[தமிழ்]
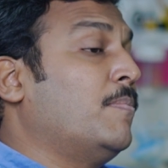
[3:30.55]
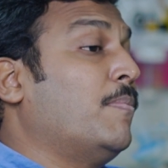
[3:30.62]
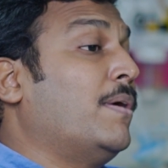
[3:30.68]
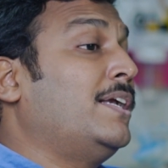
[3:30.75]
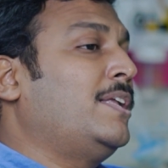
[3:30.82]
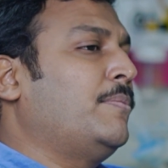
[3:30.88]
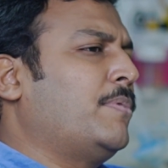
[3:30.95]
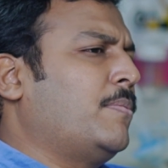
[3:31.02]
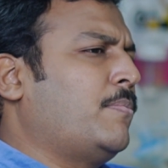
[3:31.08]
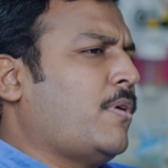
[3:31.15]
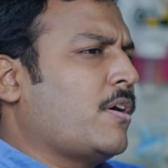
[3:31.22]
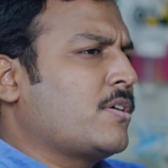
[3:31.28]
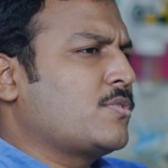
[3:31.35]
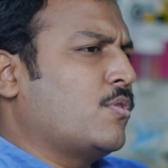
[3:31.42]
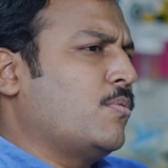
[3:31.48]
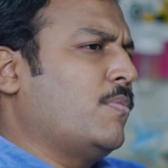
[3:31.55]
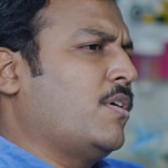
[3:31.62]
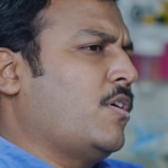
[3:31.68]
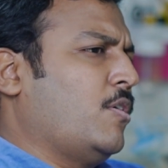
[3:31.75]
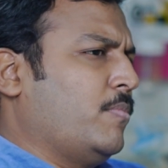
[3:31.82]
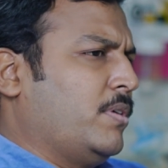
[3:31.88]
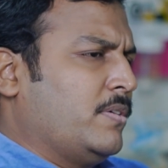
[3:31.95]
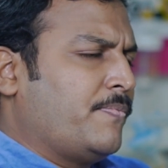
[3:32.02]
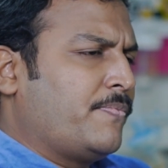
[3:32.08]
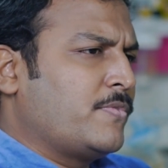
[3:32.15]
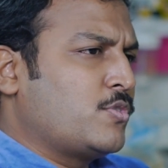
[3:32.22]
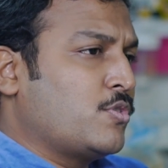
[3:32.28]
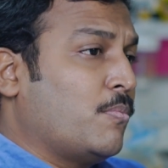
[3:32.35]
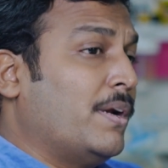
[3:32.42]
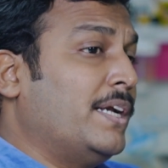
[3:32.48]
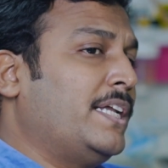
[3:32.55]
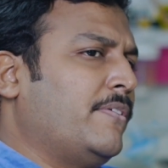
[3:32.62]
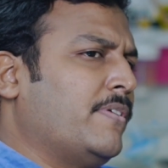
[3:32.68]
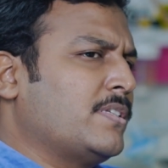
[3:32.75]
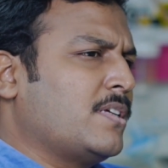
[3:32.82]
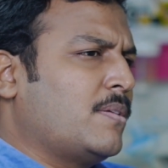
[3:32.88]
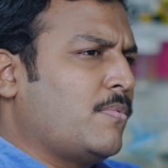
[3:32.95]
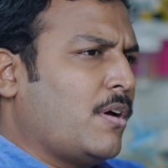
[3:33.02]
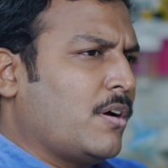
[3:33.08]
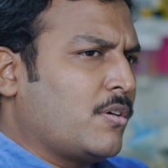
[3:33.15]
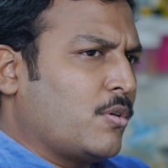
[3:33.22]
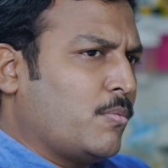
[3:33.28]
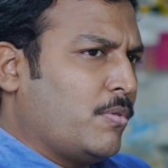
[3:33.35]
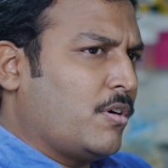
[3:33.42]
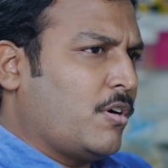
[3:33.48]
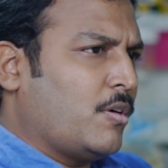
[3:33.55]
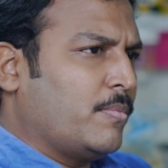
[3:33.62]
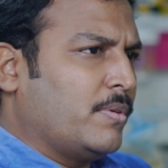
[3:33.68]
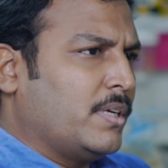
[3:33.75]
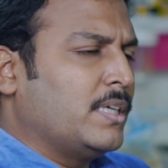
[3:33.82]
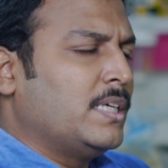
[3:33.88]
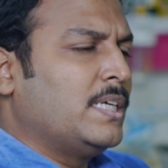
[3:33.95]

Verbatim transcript: மல்டிபிள் பிளாக்ஸ் ரொம்ப காமன் ஸோ மல்டி வெசல் பிளாக் ரொம்ப காமனு